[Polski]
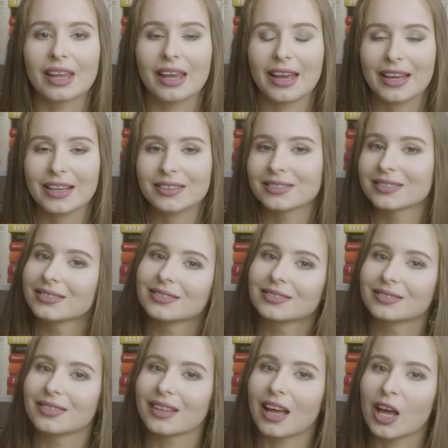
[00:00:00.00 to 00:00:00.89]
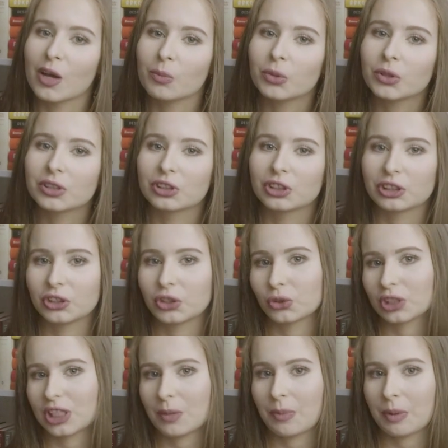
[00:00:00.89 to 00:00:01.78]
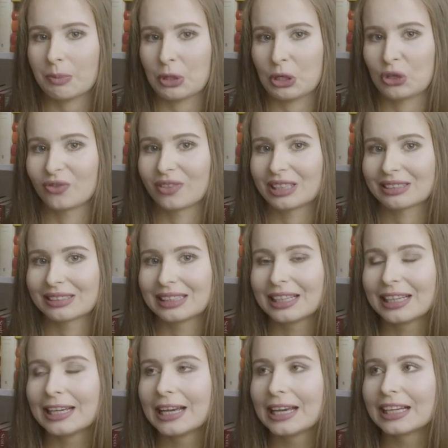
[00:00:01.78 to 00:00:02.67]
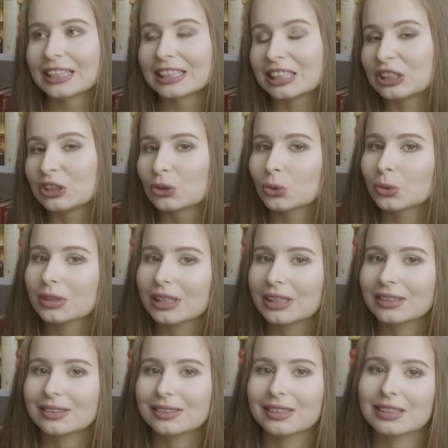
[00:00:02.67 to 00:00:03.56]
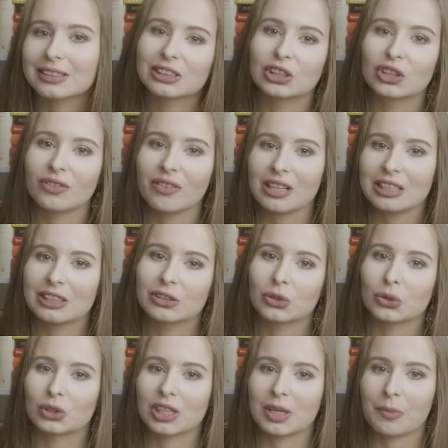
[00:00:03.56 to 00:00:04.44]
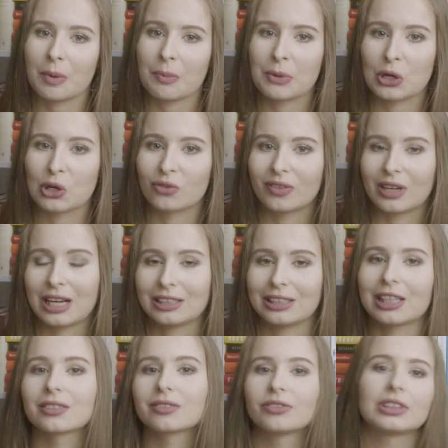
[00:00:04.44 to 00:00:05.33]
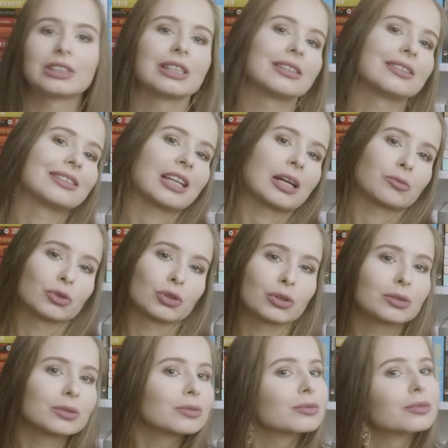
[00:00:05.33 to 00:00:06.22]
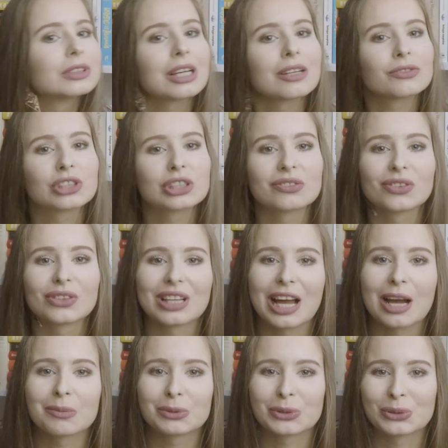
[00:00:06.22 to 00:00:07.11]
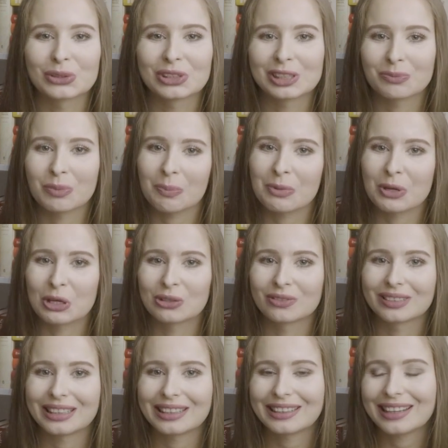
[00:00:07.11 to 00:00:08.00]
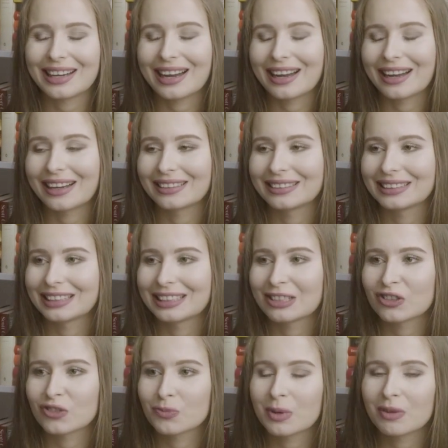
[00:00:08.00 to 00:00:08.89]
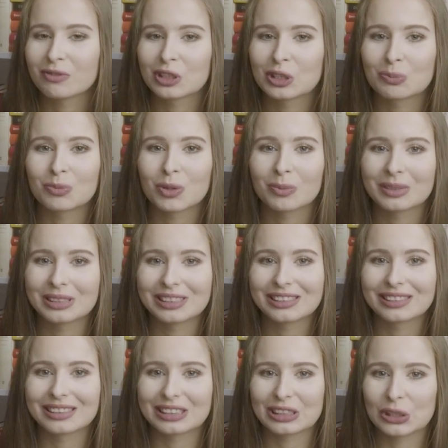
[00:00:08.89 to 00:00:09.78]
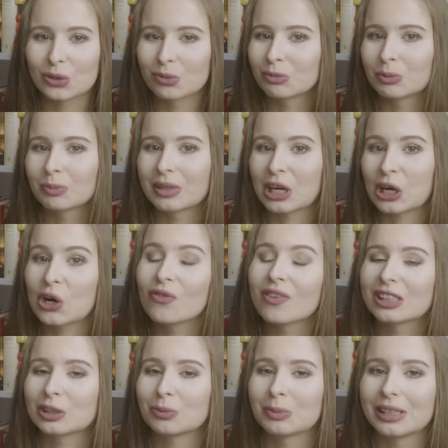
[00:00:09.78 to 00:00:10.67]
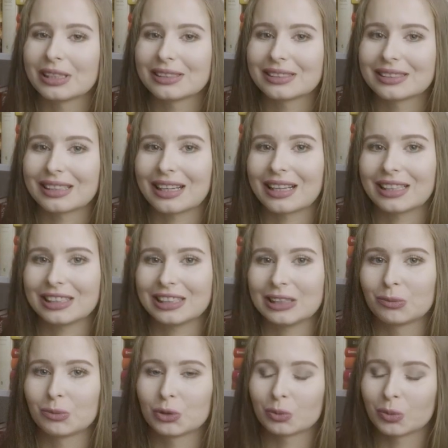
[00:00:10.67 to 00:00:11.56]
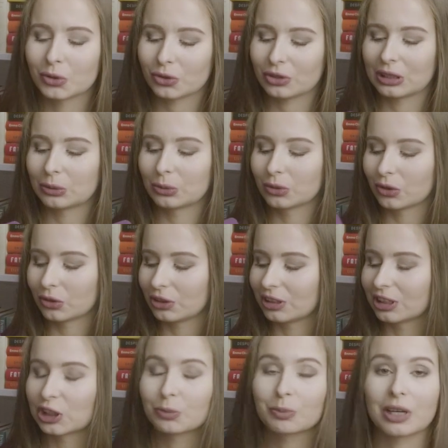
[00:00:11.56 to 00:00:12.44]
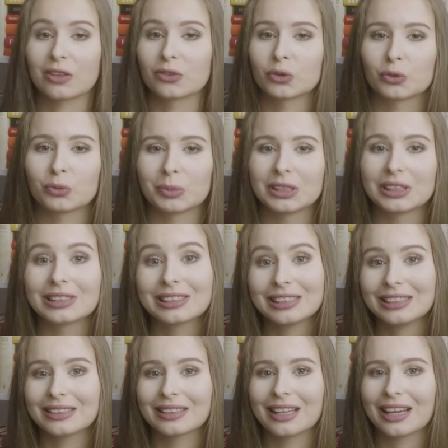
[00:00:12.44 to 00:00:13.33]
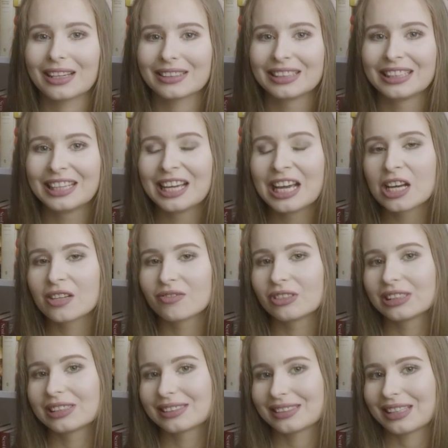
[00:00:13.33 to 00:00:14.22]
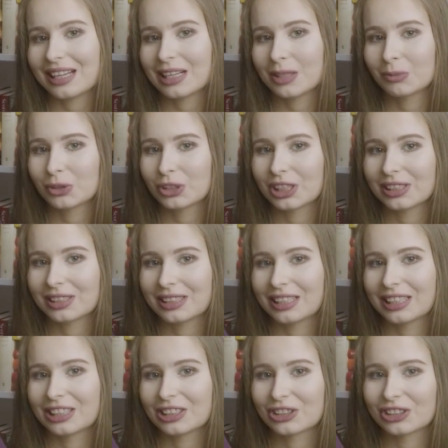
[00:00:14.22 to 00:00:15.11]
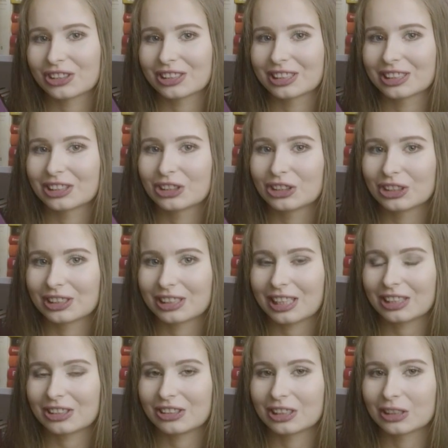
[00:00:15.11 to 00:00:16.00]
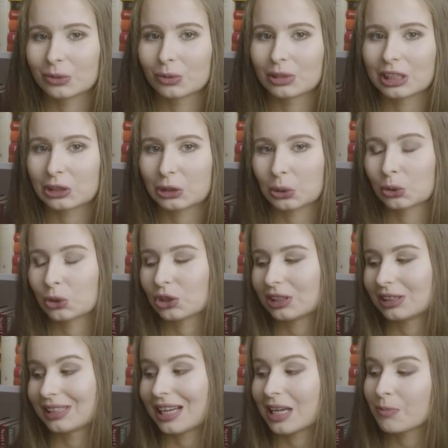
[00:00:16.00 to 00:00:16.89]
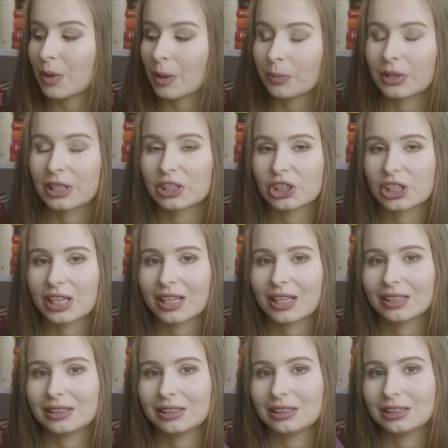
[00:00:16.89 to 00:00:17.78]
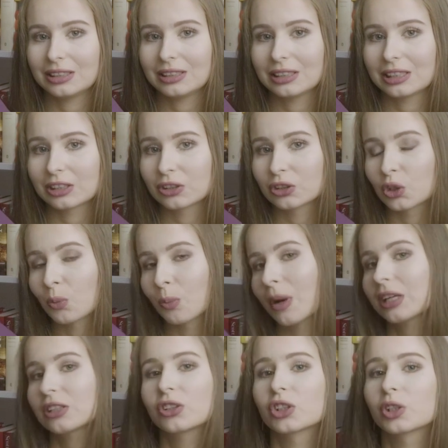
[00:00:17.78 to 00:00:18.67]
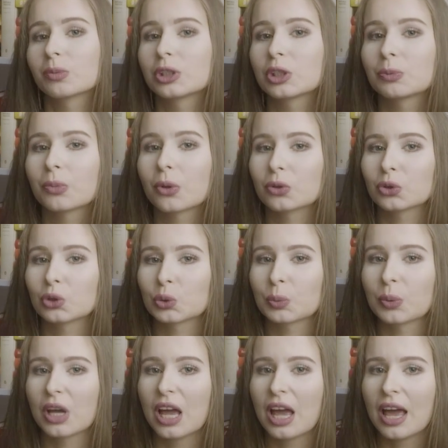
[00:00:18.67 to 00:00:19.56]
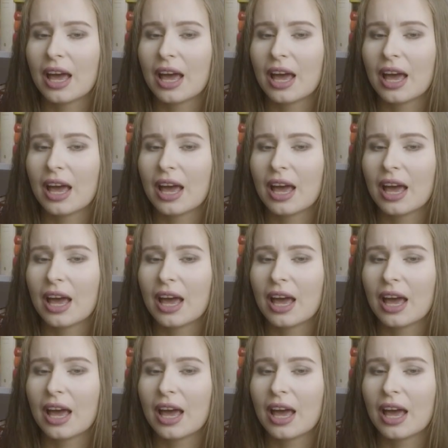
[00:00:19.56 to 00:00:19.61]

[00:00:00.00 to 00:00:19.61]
E, e-book czy książka papierowa? I tutaj zdecydowanie książka papierowa, jak widać za mną. Zawsze wolałam książki papierowe, ale w pewnym momencie zaczęło mi brakować miejsca i mój mąż na urodziny sprawił mi Kindle, więc staram się też y, czytać niektóre książki na e-papierze i jest to bardzo dobry sposób.